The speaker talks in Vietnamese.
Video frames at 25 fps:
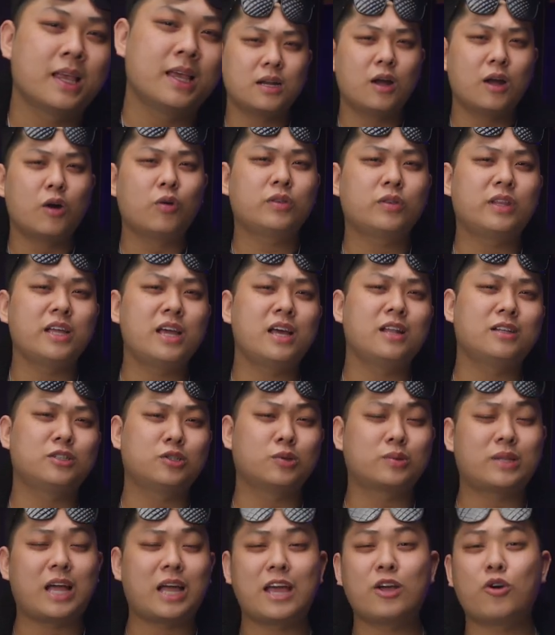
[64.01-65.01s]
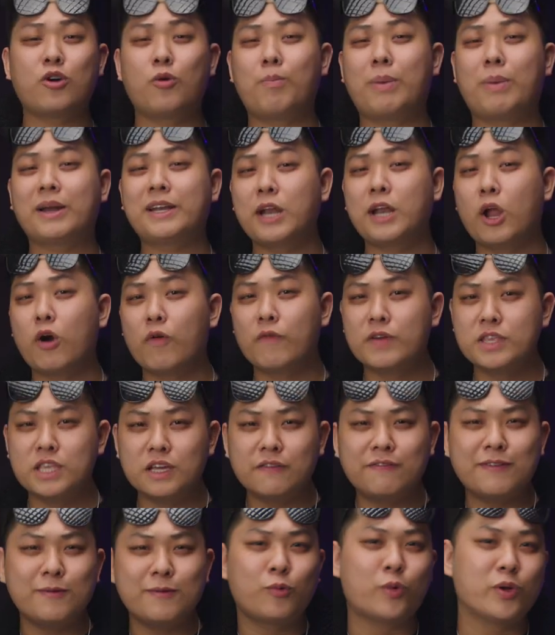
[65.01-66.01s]
Đầu tiên, chúng ta hãy cùng bắt đầu với
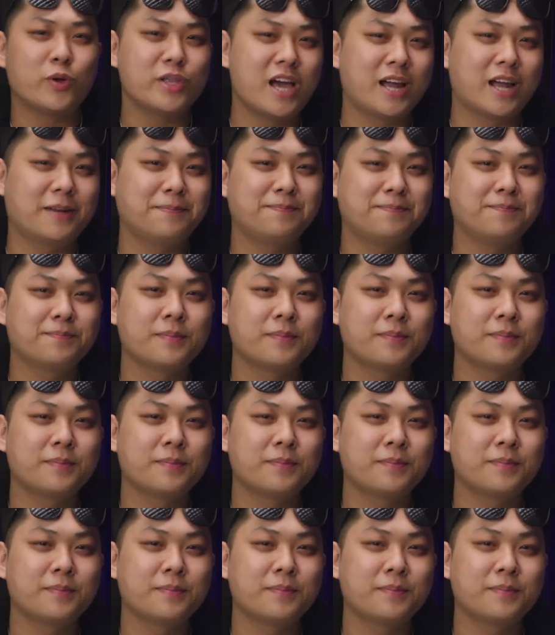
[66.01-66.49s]
những phim của Nhật.